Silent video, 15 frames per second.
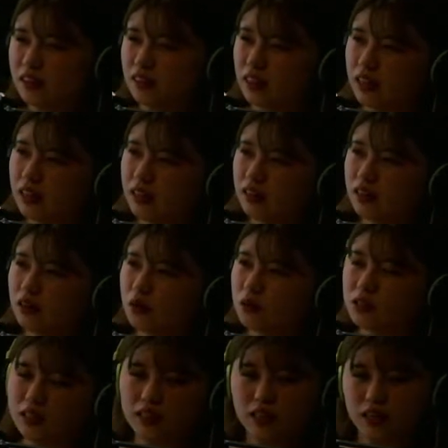で、
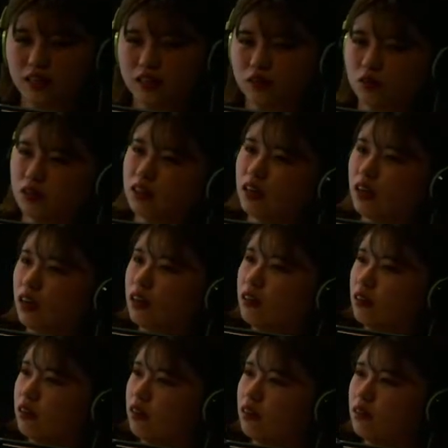幼い時から
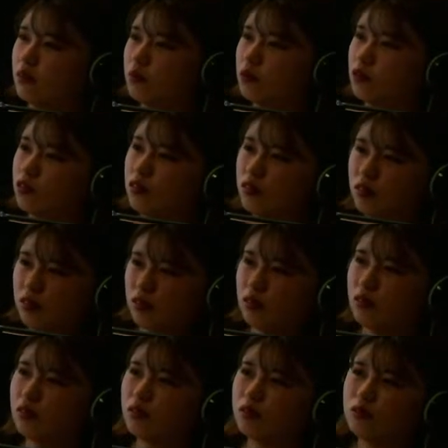もうずっ
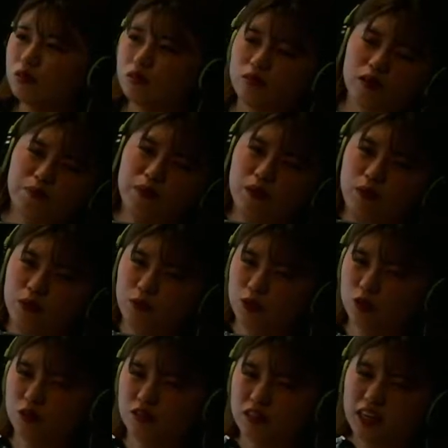と「うわ Perfume
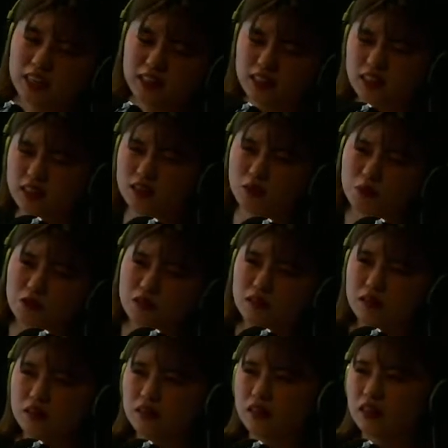の曲大好き」って思っ
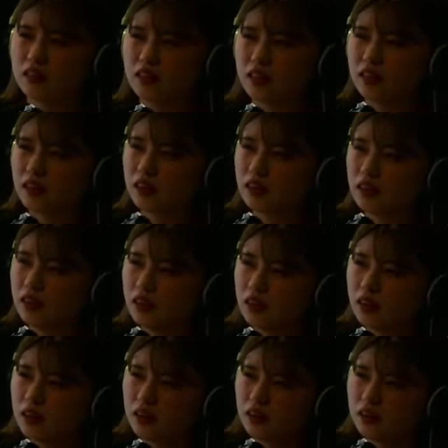てて
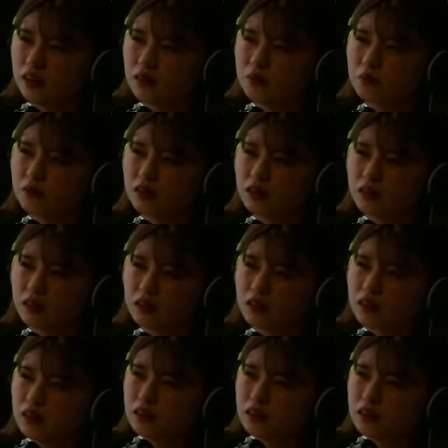もうなんか